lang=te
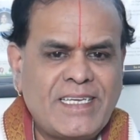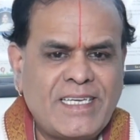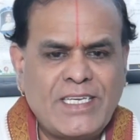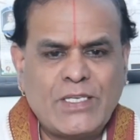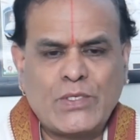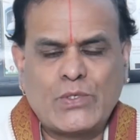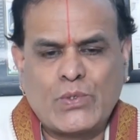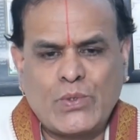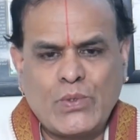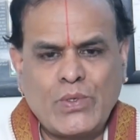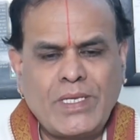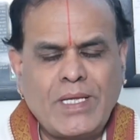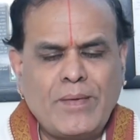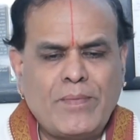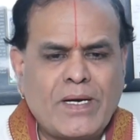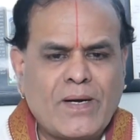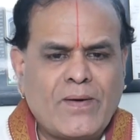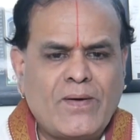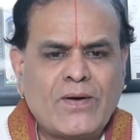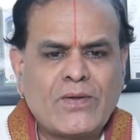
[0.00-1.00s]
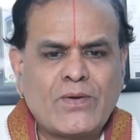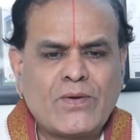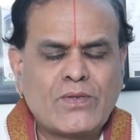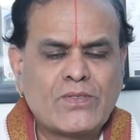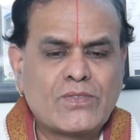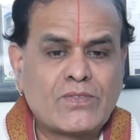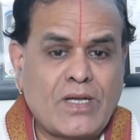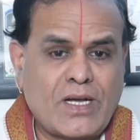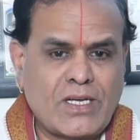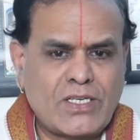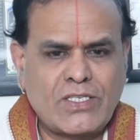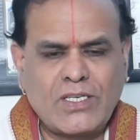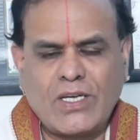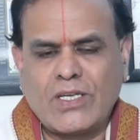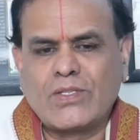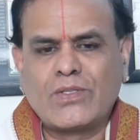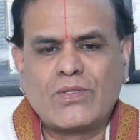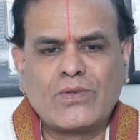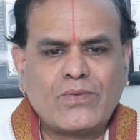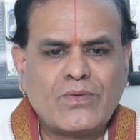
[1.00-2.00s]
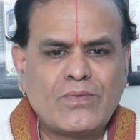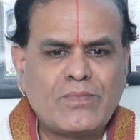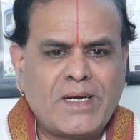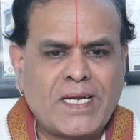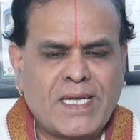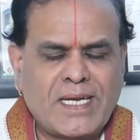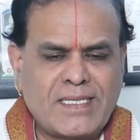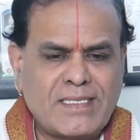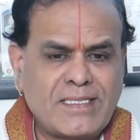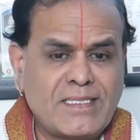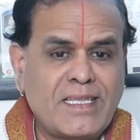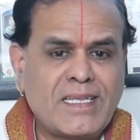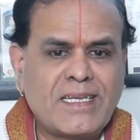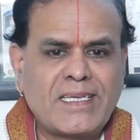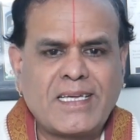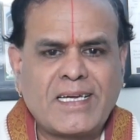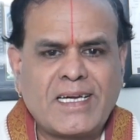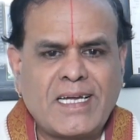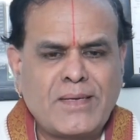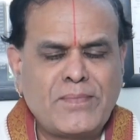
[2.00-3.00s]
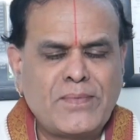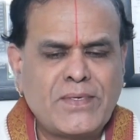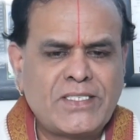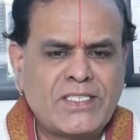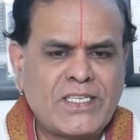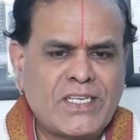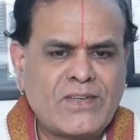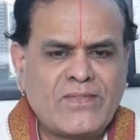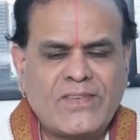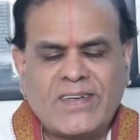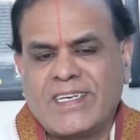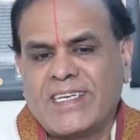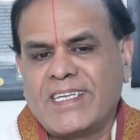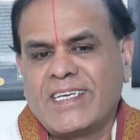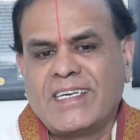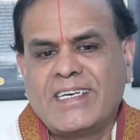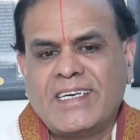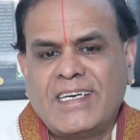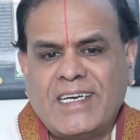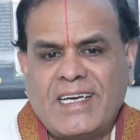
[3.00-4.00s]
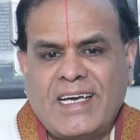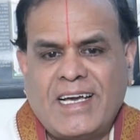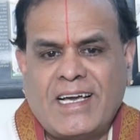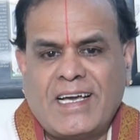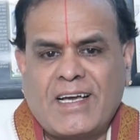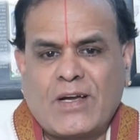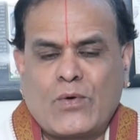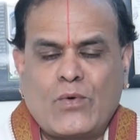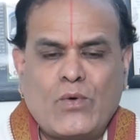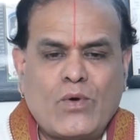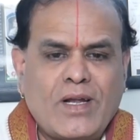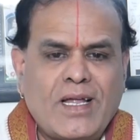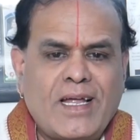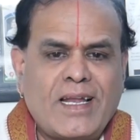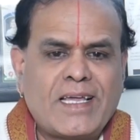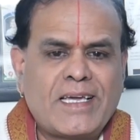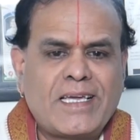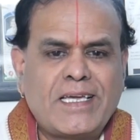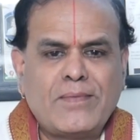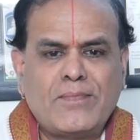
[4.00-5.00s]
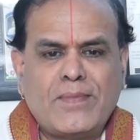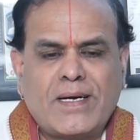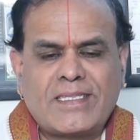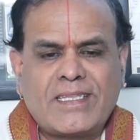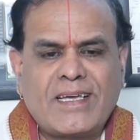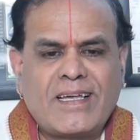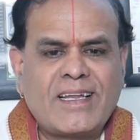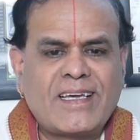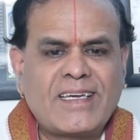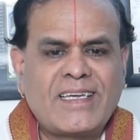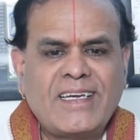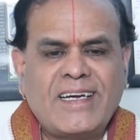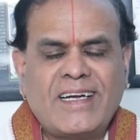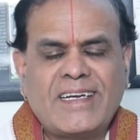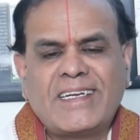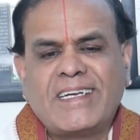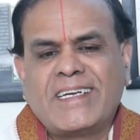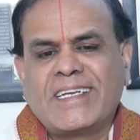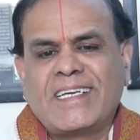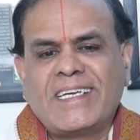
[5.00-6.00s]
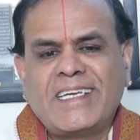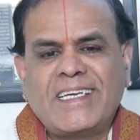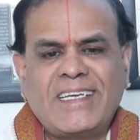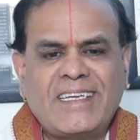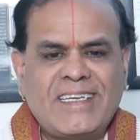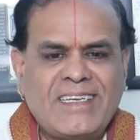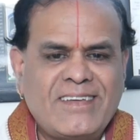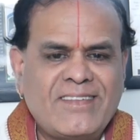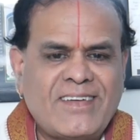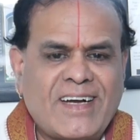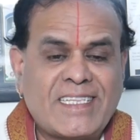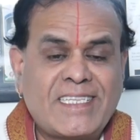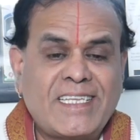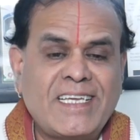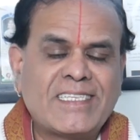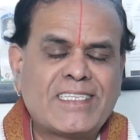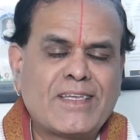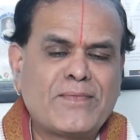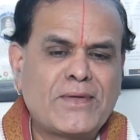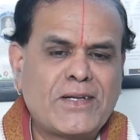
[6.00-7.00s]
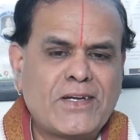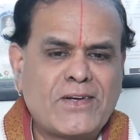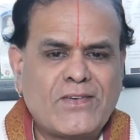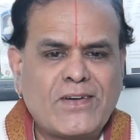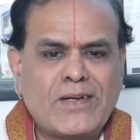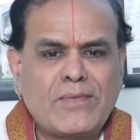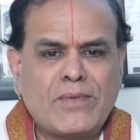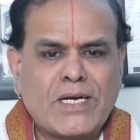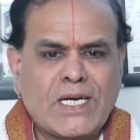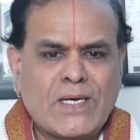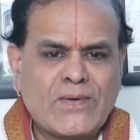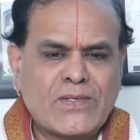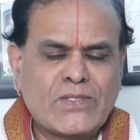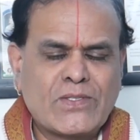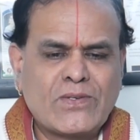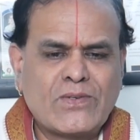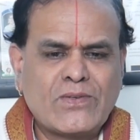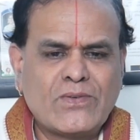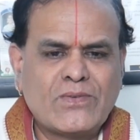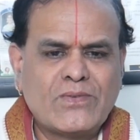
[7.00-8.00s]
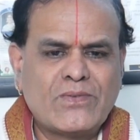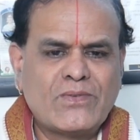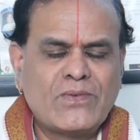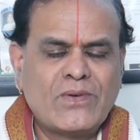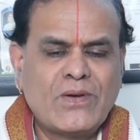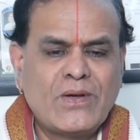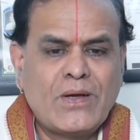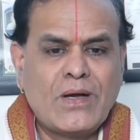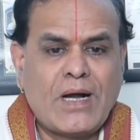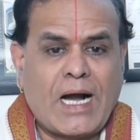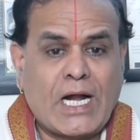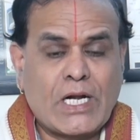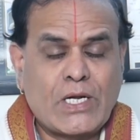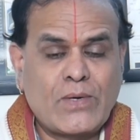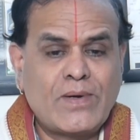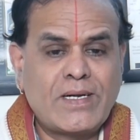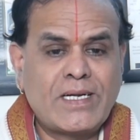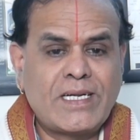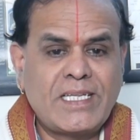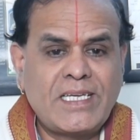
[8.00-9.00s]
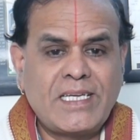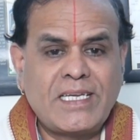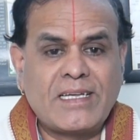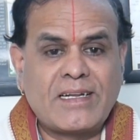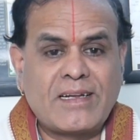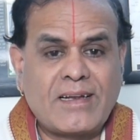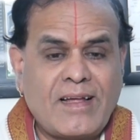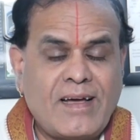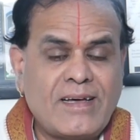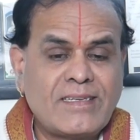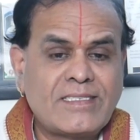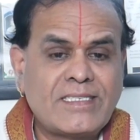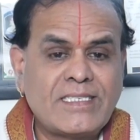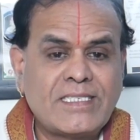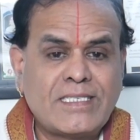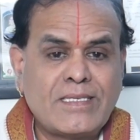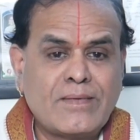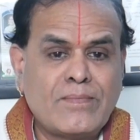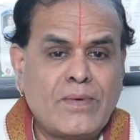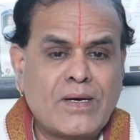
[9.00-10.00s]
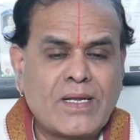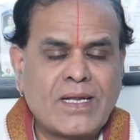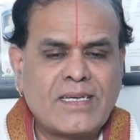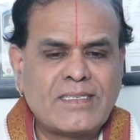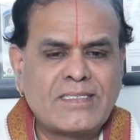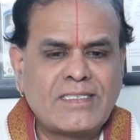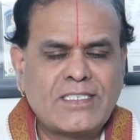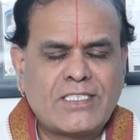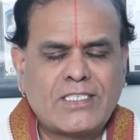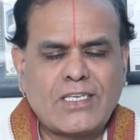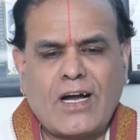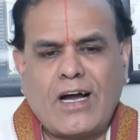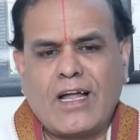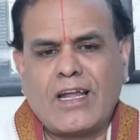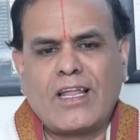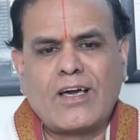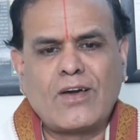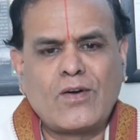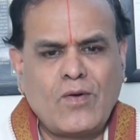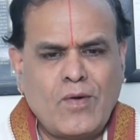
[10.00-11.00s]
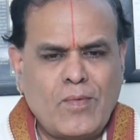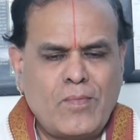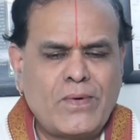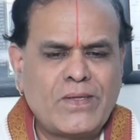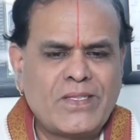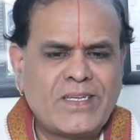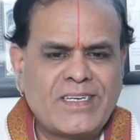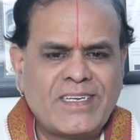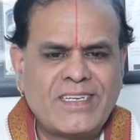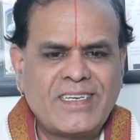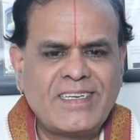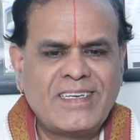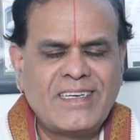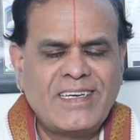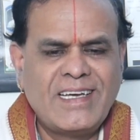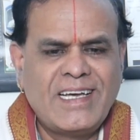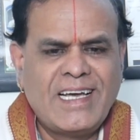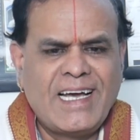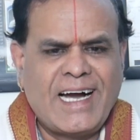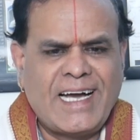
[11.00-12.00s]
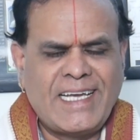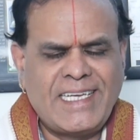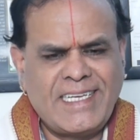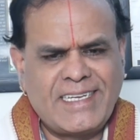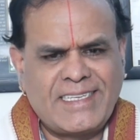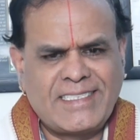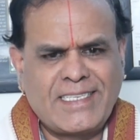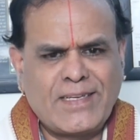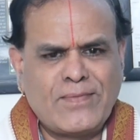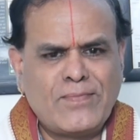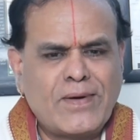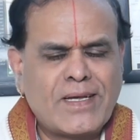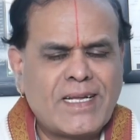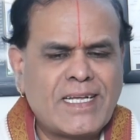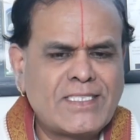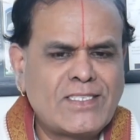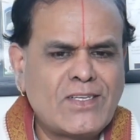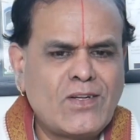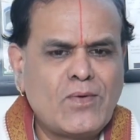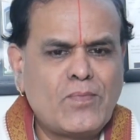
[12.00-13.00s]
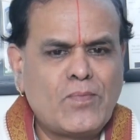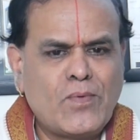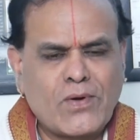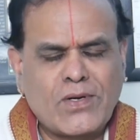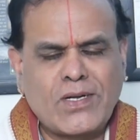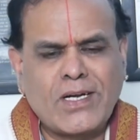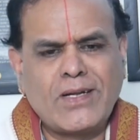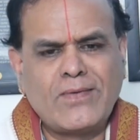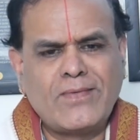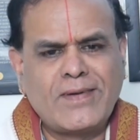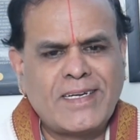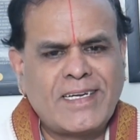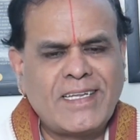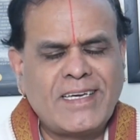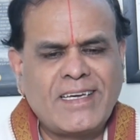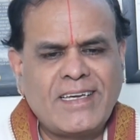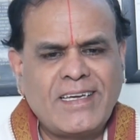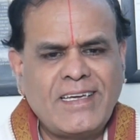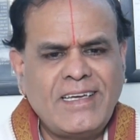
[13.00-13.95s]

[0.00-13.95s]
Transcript: ఈ సూర్య భగవానుడు సాక్షాత్తు మనకందరికీ కనిపించేటువంటి కులాలకి మతాలకి అన్నిటికీ అతీతమైనటువంటి భగవంతుడు అటువంటి రాశి సింహరాశి చాలా గొప్పదండి ఈ సింహరాశిలో పుట్టడం అంటే